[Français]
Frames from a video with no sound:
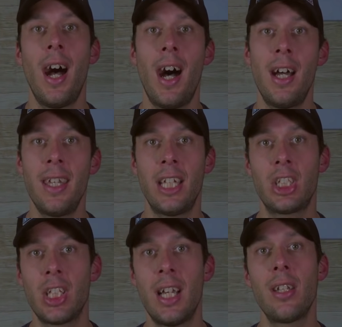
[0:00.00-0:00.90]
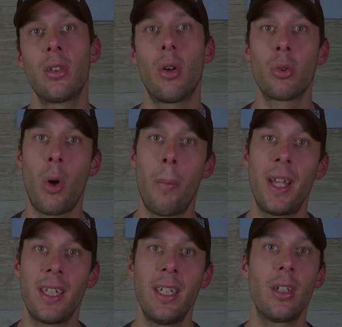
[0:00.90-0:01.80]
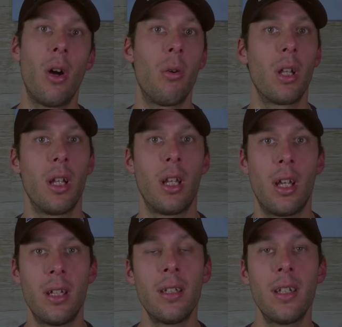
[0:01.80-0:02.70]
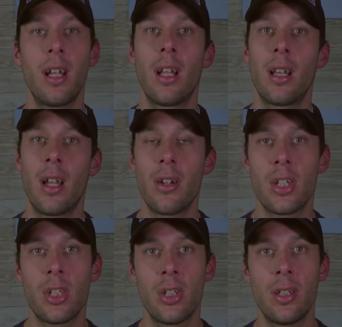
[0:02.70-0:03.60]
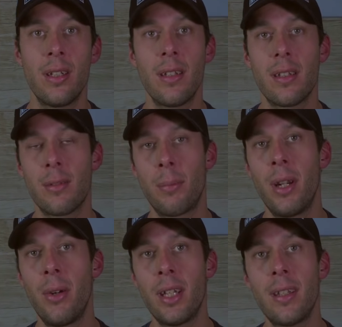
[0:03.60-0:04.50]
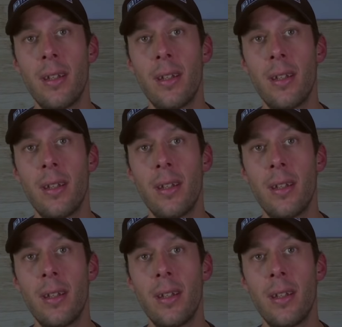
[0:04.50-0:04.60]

en achetant d'autres compagnies, dont Land, Larson, Spirit.